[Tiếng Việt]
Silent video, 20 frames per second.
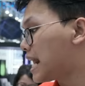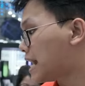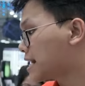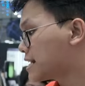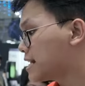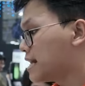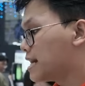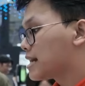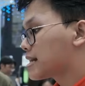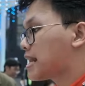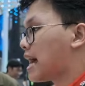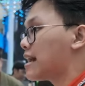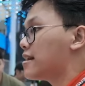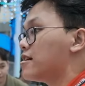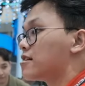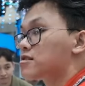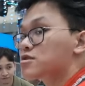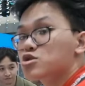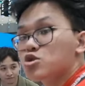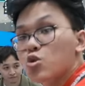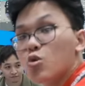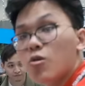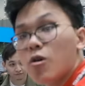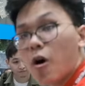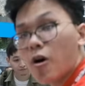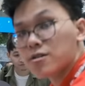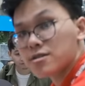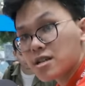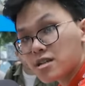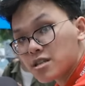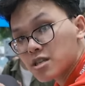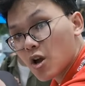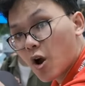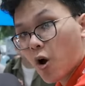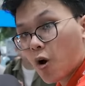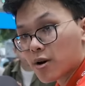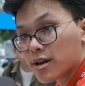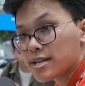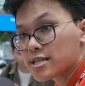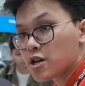led, đã được thu gọn rất
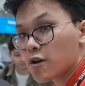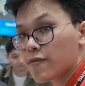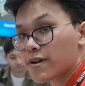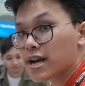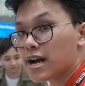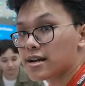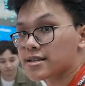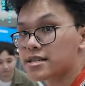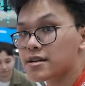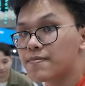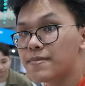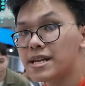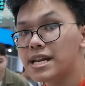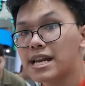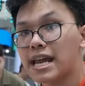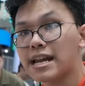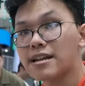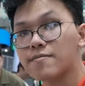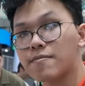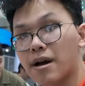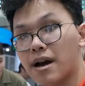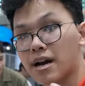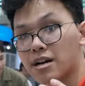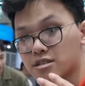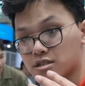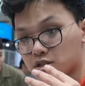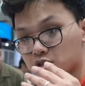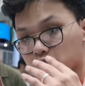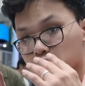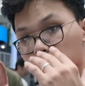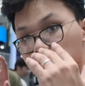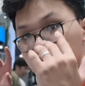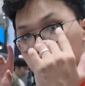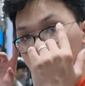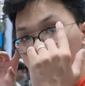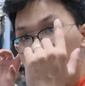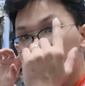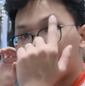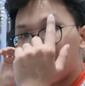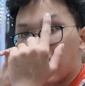nhỏ đi so với cả chiếc mini led mà
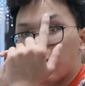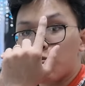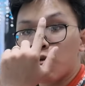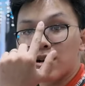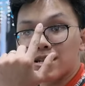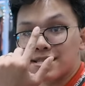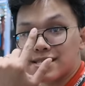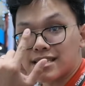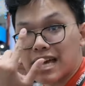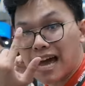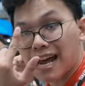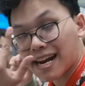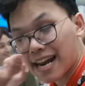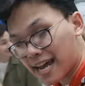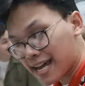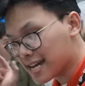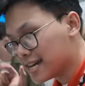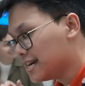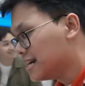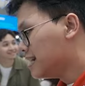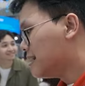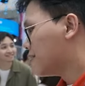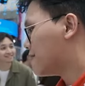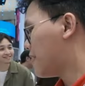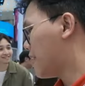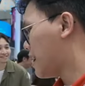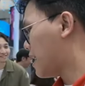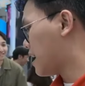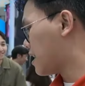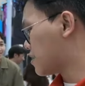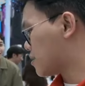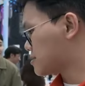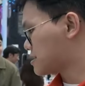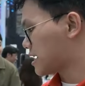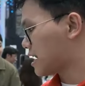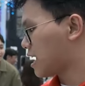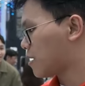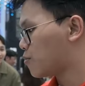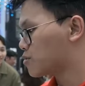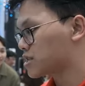chúng mình làm buổi sáng nay. Và nó
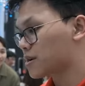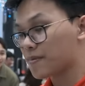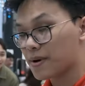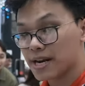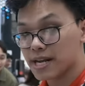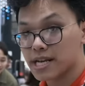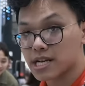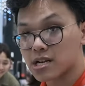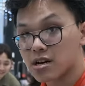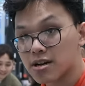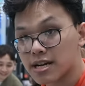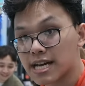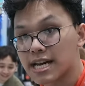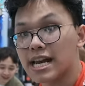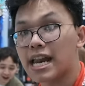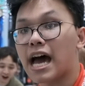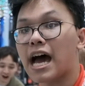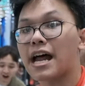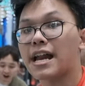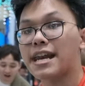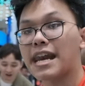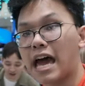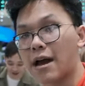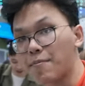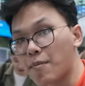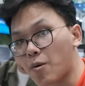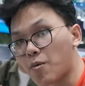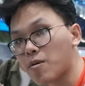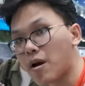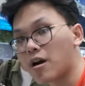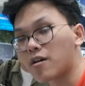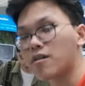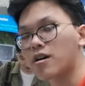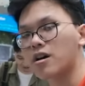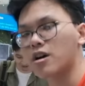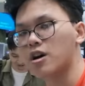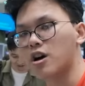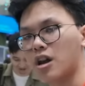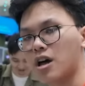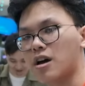sẽ là một chiếc màn hình cực kỳ là đáng mong
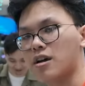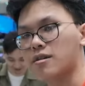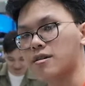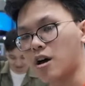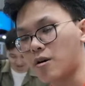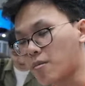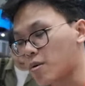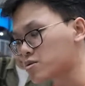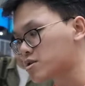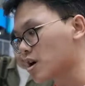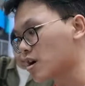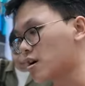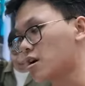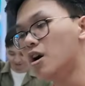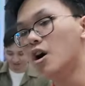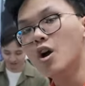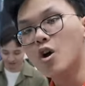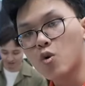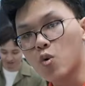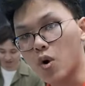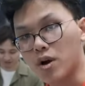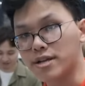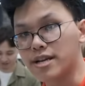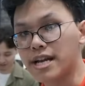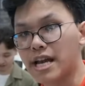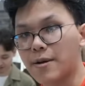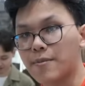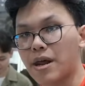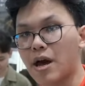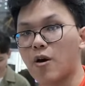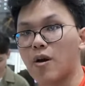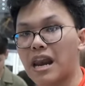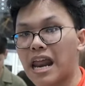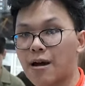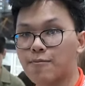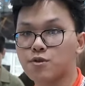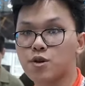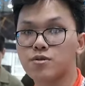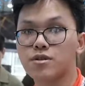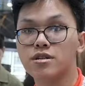họ, gọi là đáng mong chờ của những anh em nào
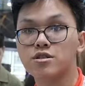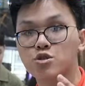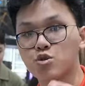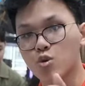làm trong những